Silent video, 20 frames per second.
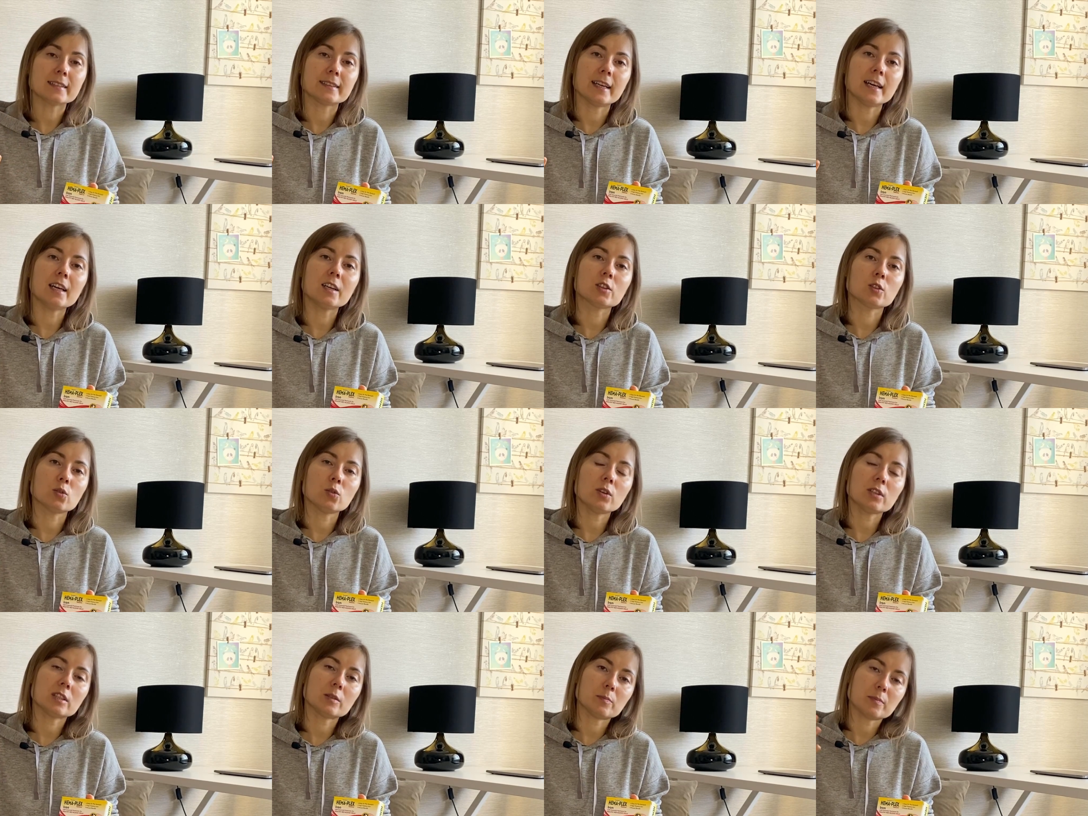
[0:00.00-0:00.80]
да,
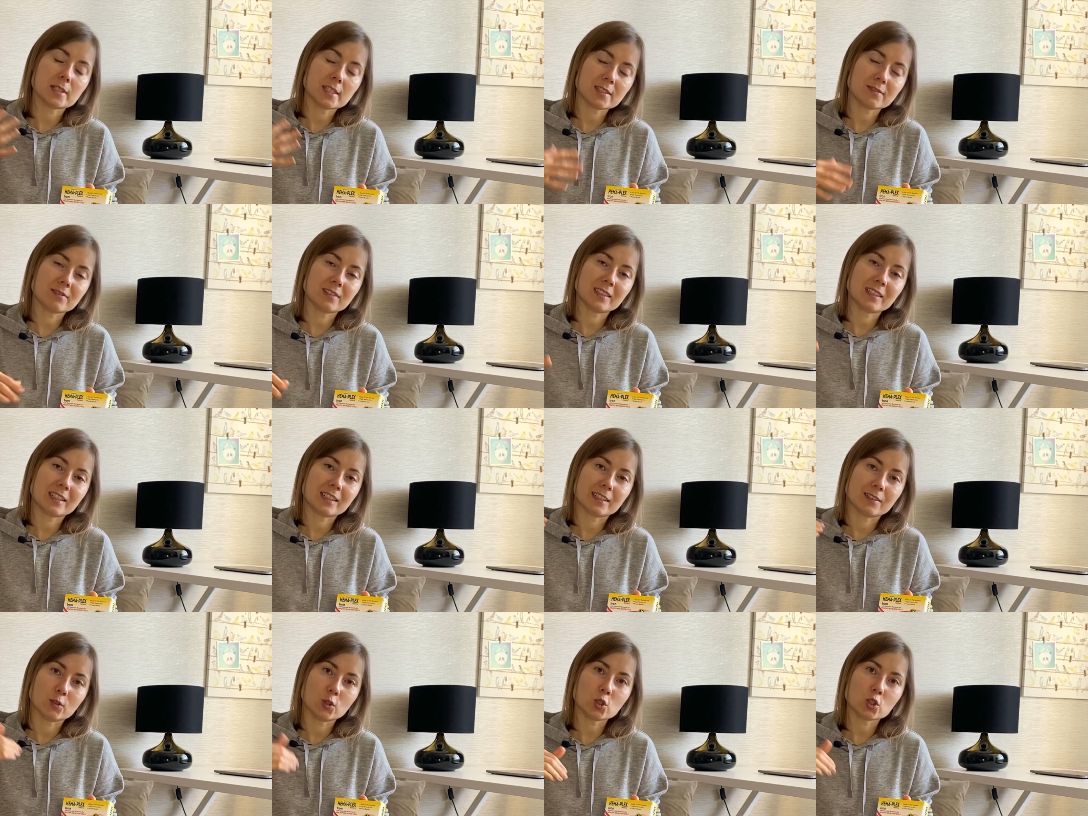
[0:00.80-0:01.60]
но они призваны для
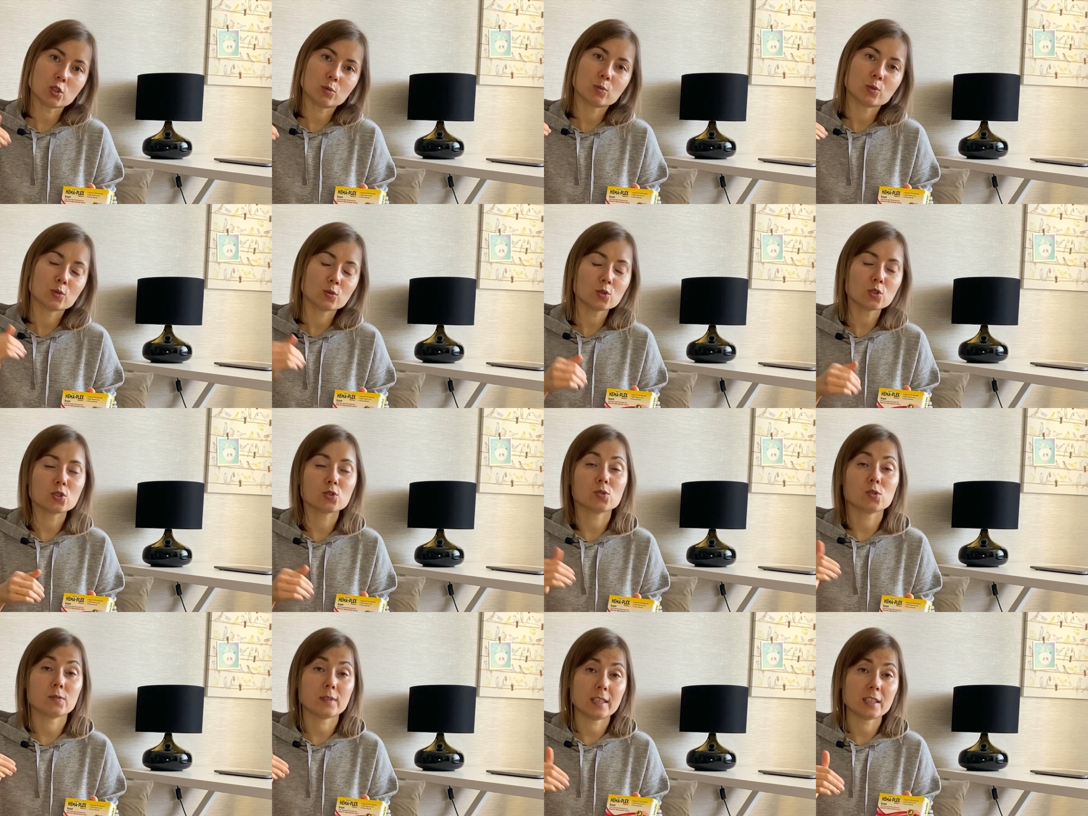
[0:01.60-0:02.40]
того, чтобы
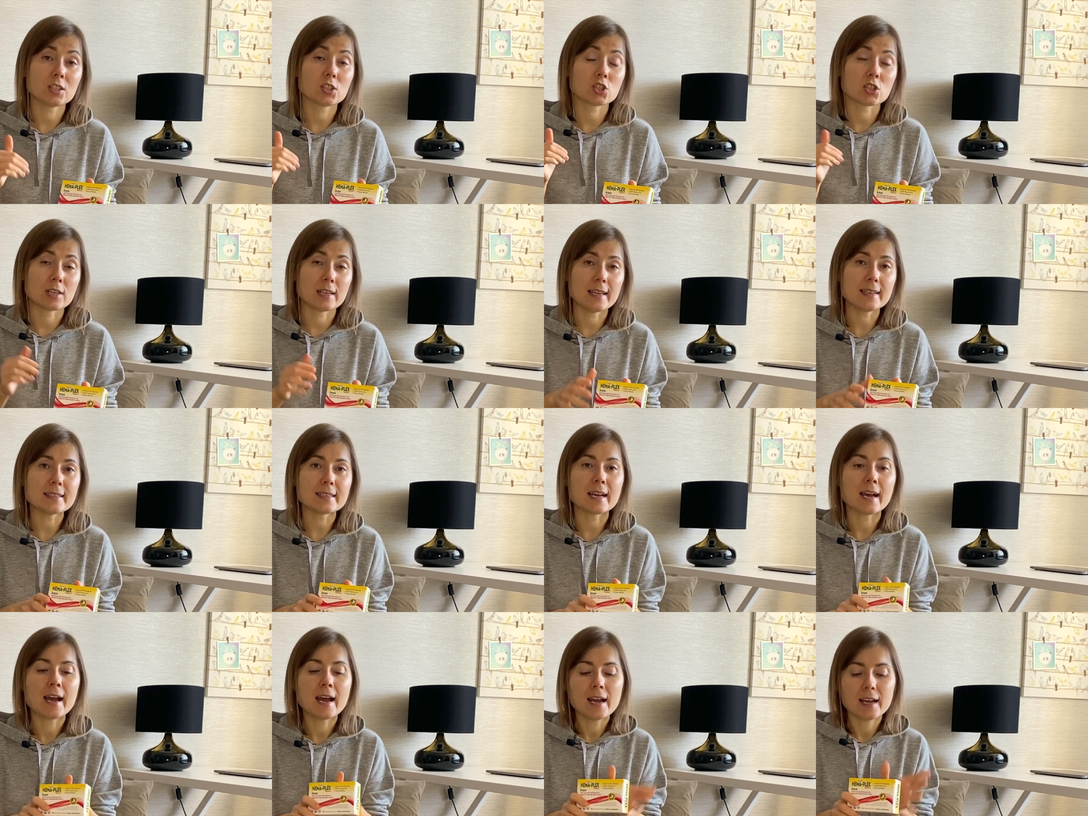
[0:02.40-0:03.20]
улучшить усвоение железа